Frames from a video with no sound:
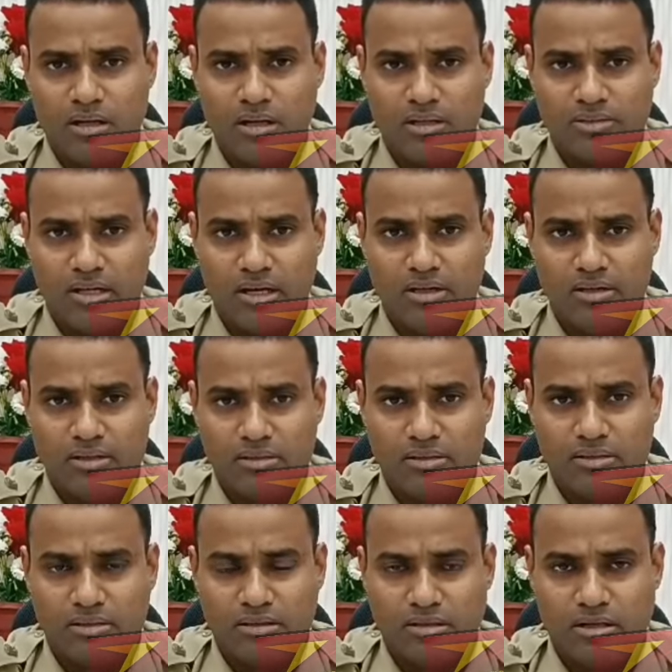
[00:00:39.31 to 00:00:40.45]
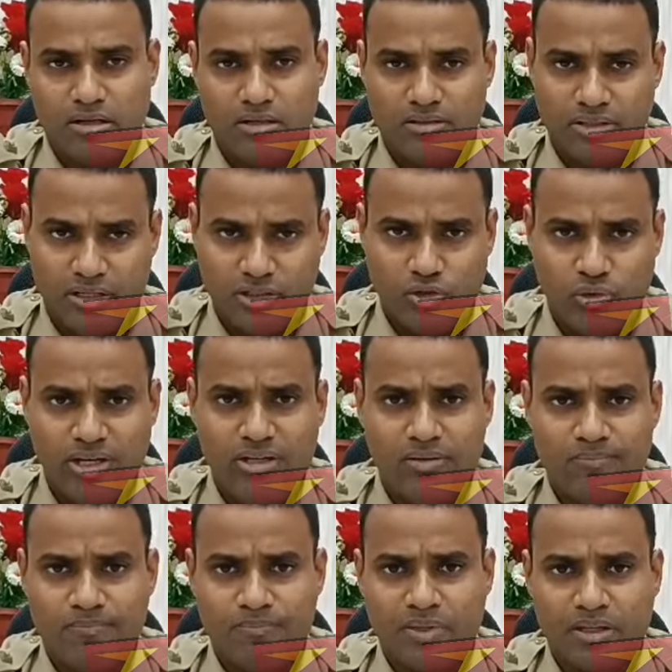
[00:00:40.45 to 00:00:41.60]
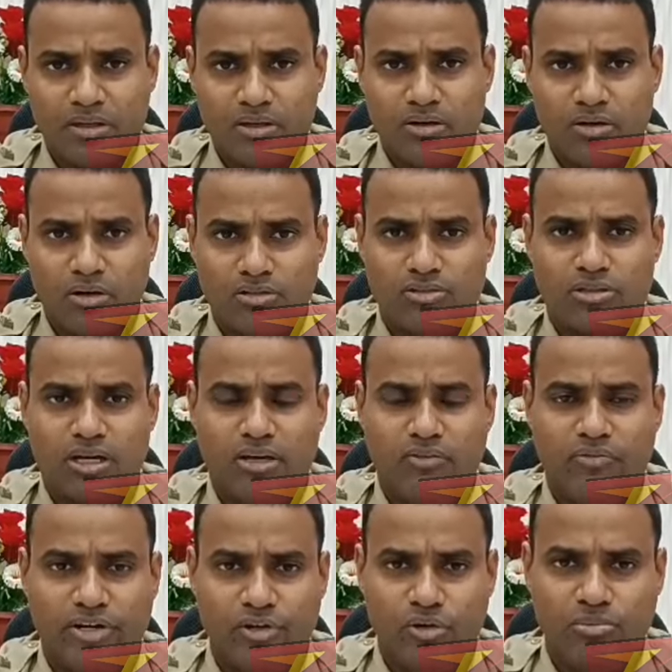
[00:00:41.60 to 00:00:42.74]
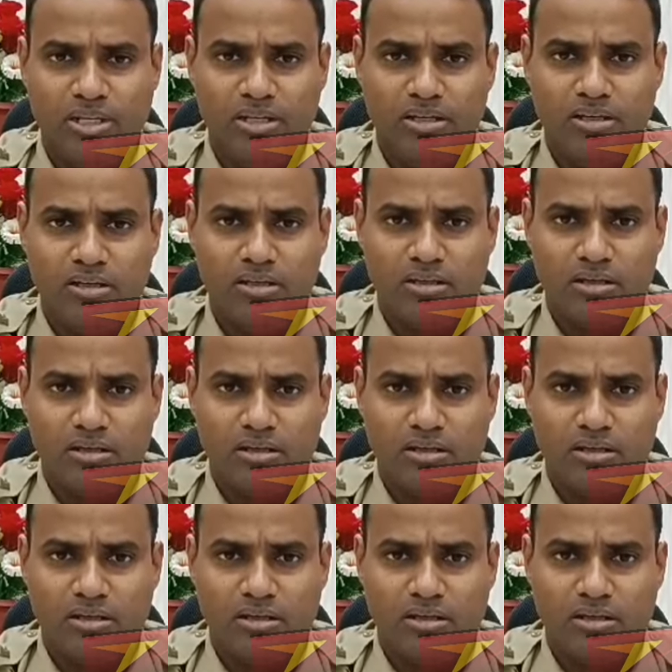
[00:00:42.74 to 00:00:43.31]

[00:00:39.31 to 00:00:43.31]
लगातार दर्ज हुए और इसका एक वीडियो भी